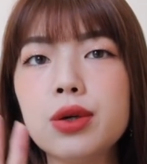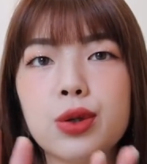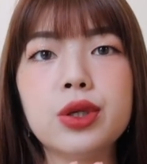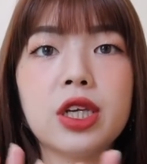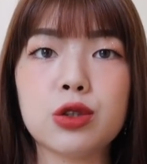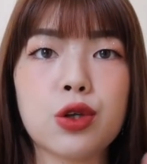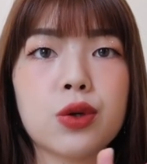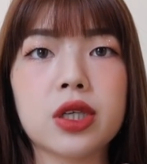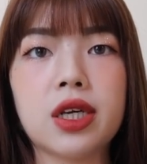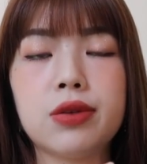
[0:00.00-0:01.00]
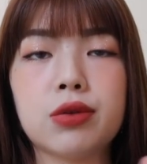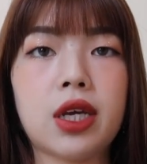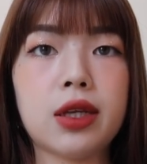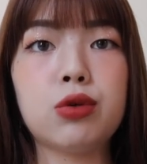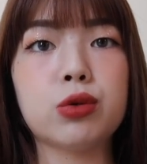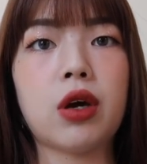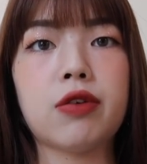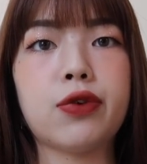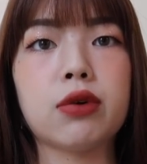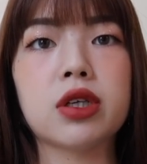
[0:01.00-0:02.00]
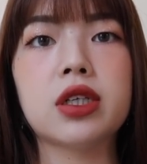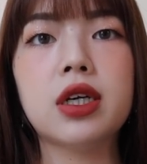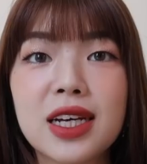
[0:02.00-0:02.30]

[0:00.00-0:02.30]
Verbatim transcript: 又有一点综合掉那种太酷帅的风格。